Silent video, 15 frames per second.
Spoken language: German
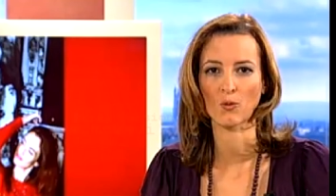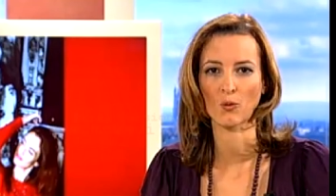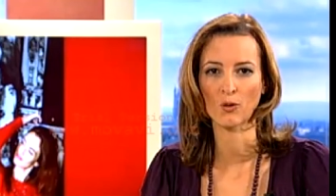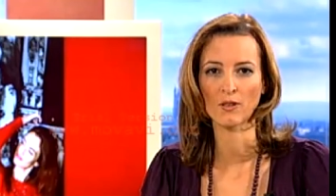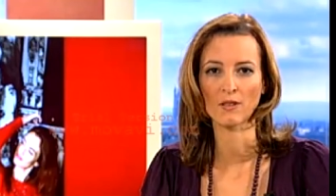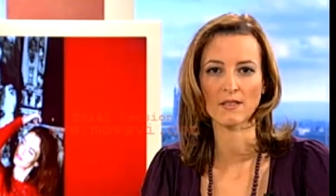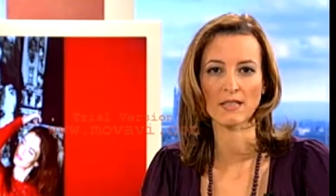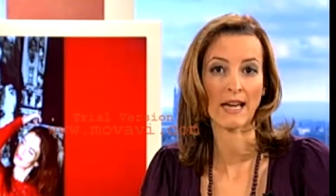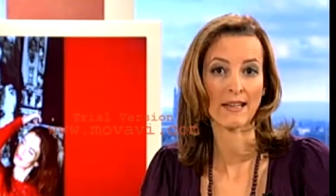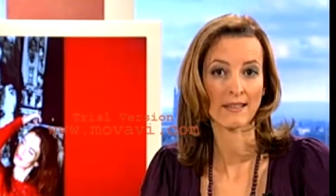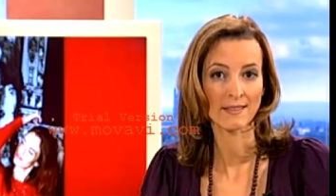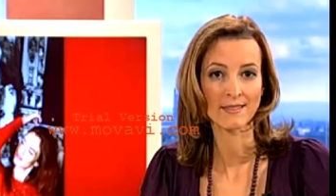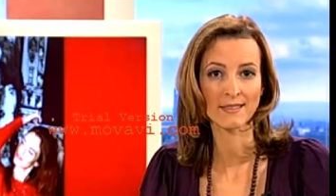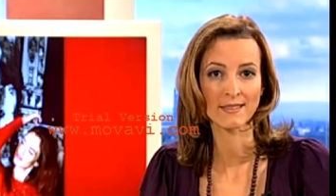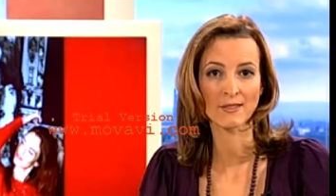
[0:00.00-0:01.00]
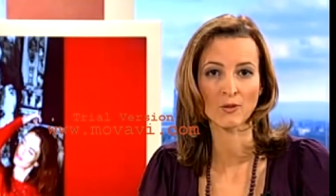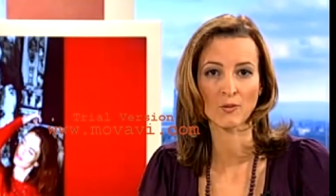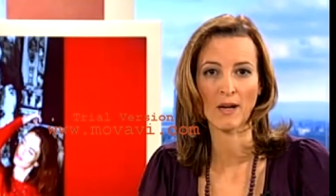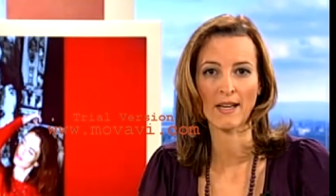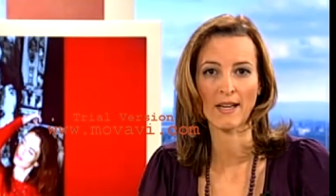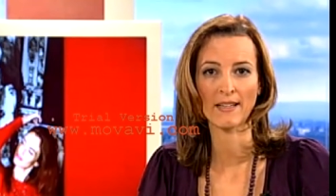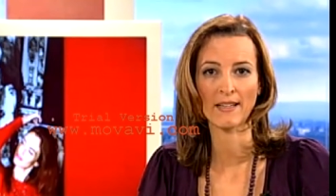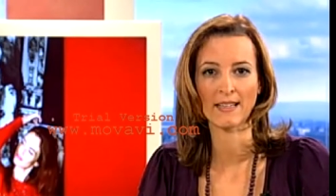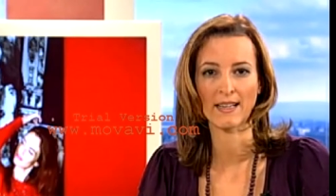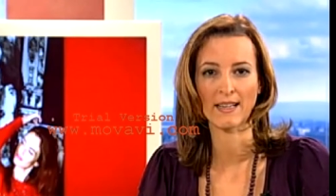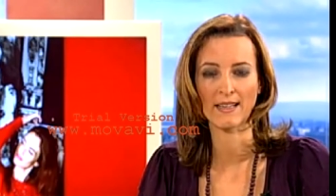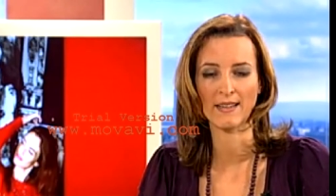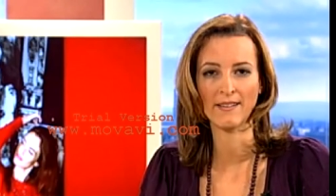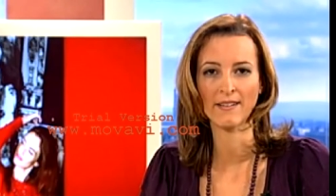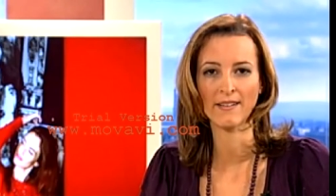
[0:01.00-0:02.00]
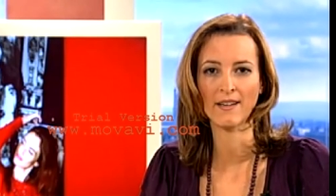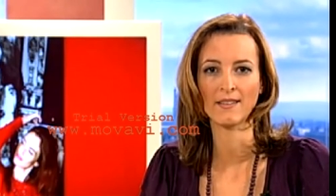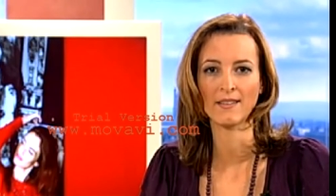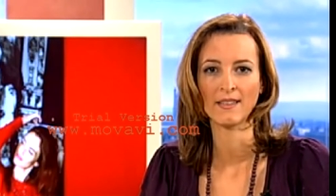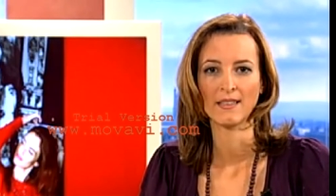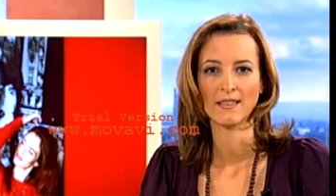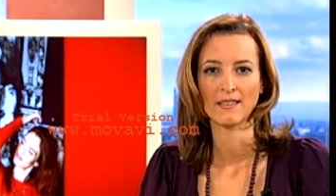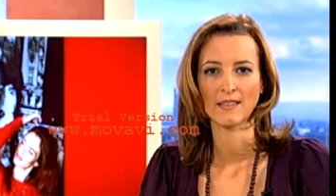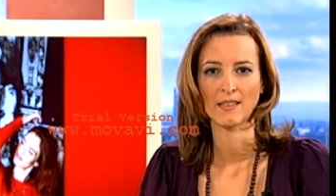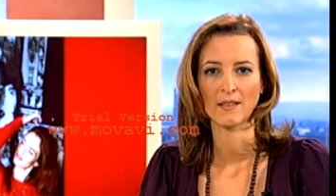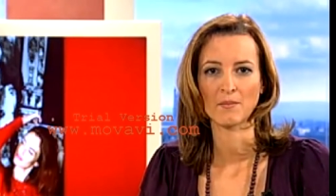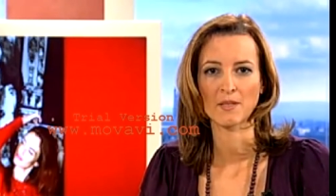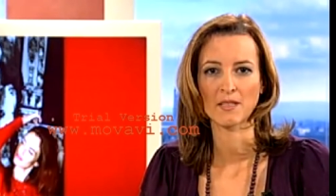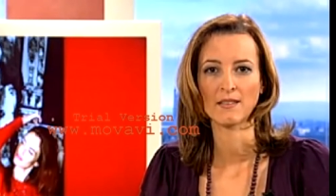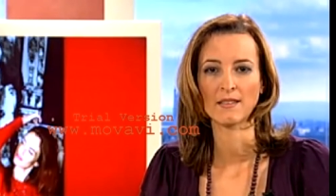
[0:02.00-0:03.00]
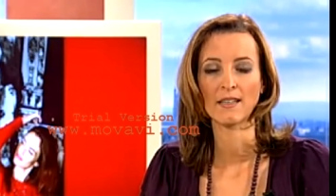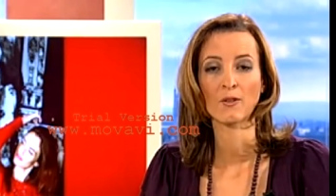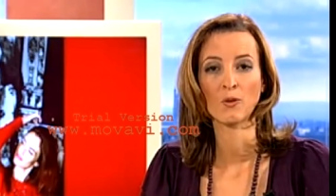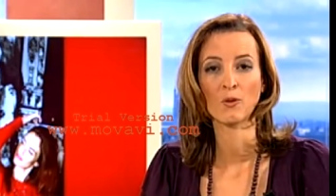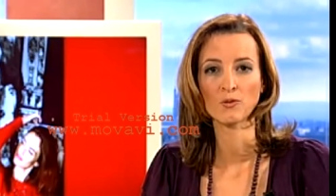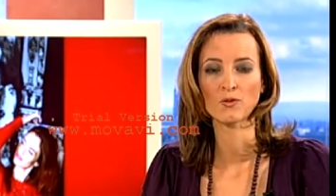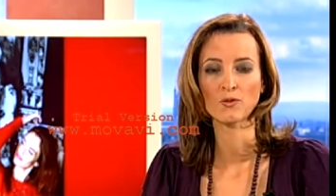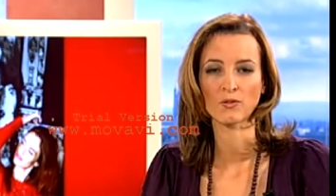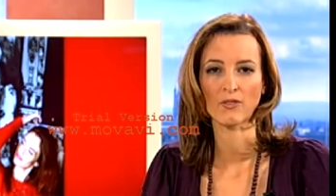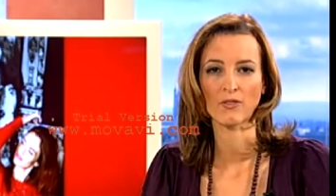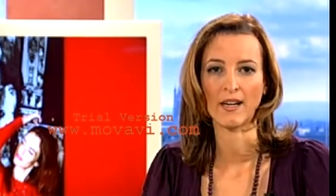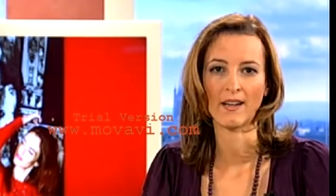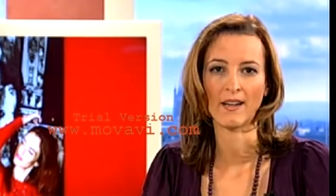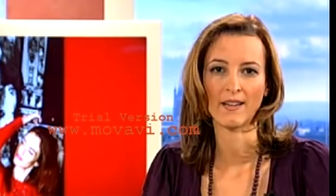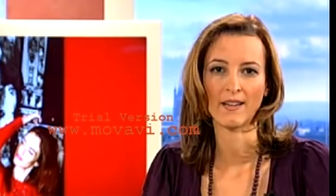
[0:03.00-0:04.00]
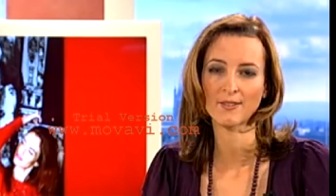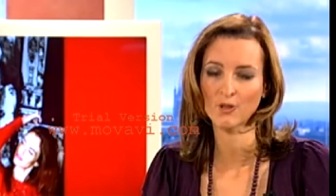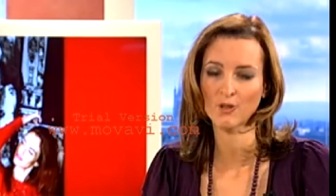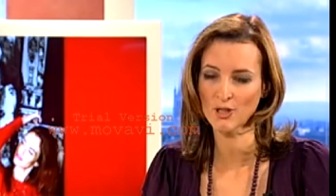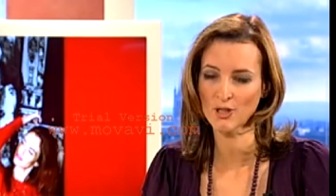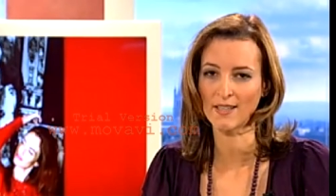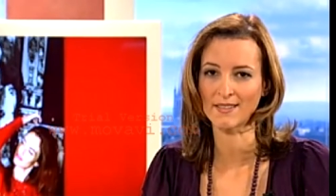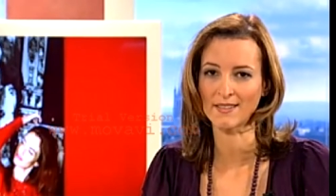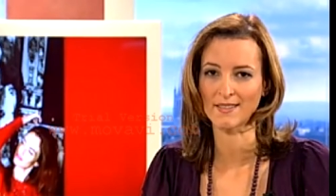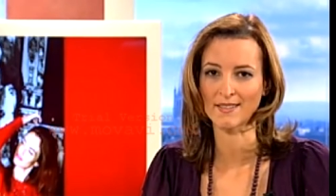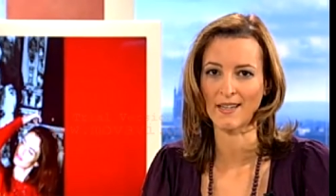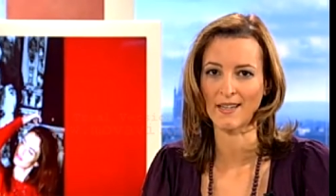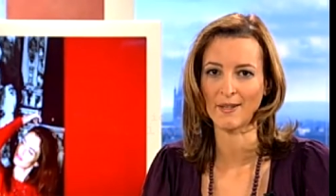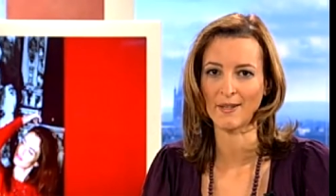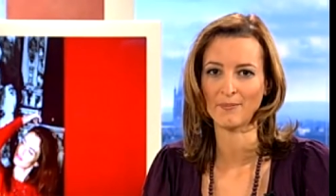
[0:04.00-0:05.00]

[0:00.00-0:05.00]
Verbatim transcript: Es handle sich um einen Kalender, der im Sinne der Kunstfreiheit gestaltet sei.